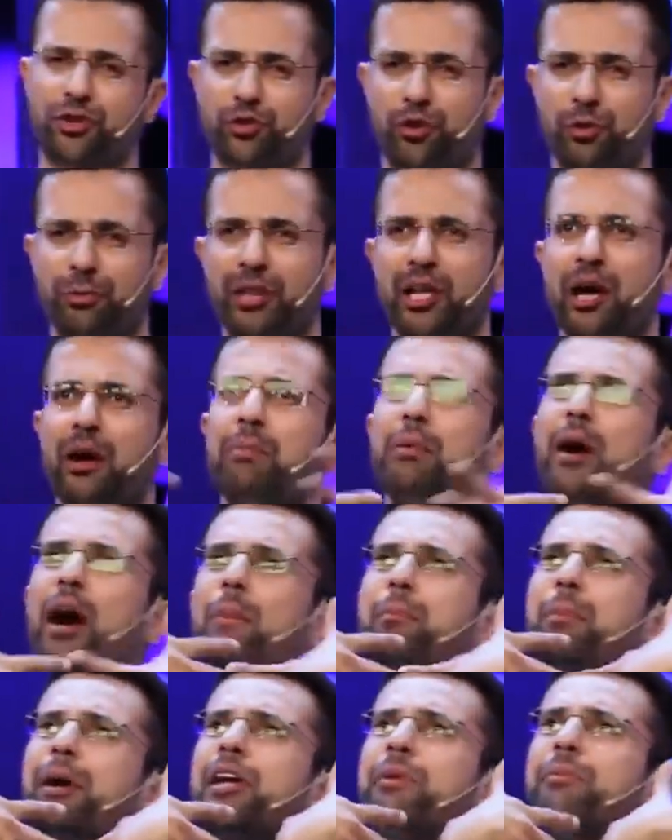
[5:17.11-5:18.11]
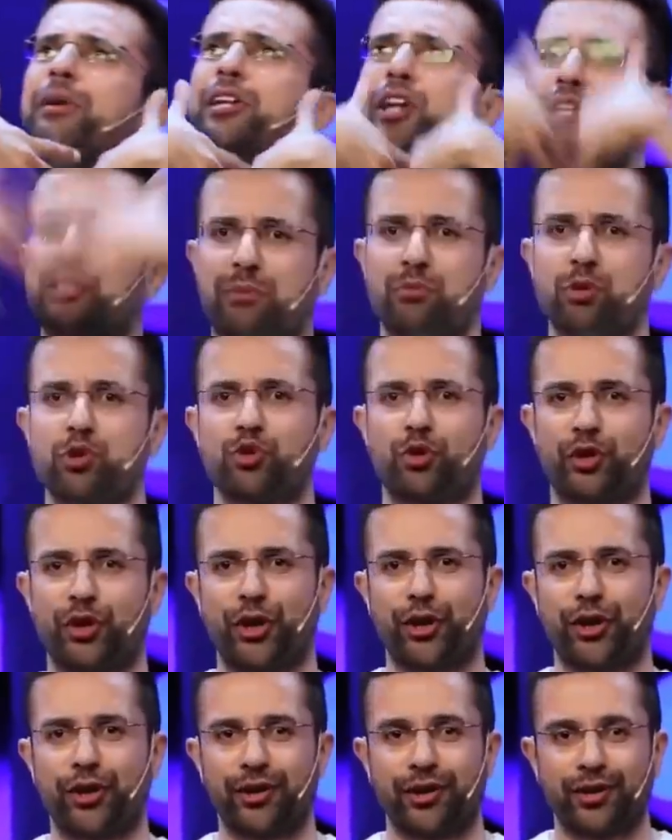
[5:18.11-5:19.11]
सकते हो मतलब अब अपर लिमिट खत्म हो चुकी
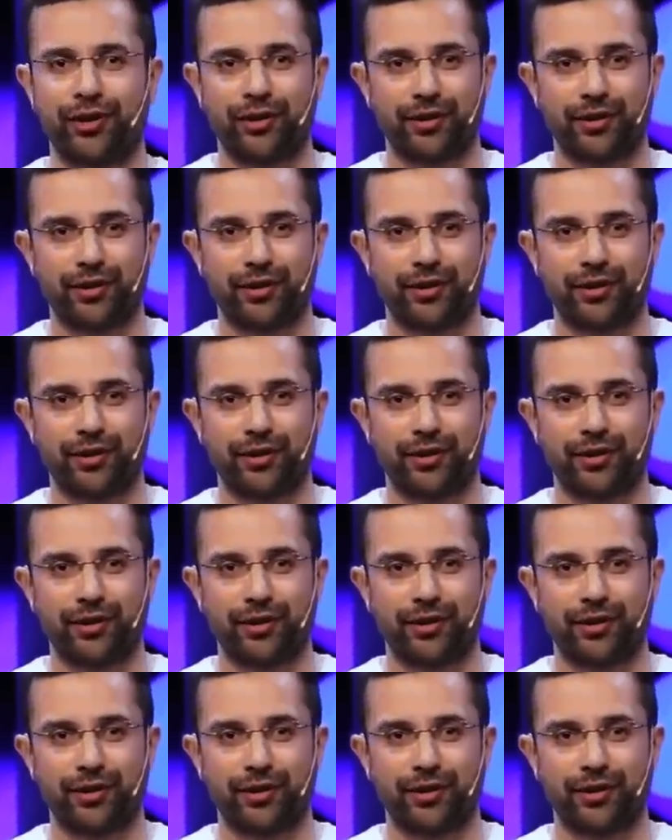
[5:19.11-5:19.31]
है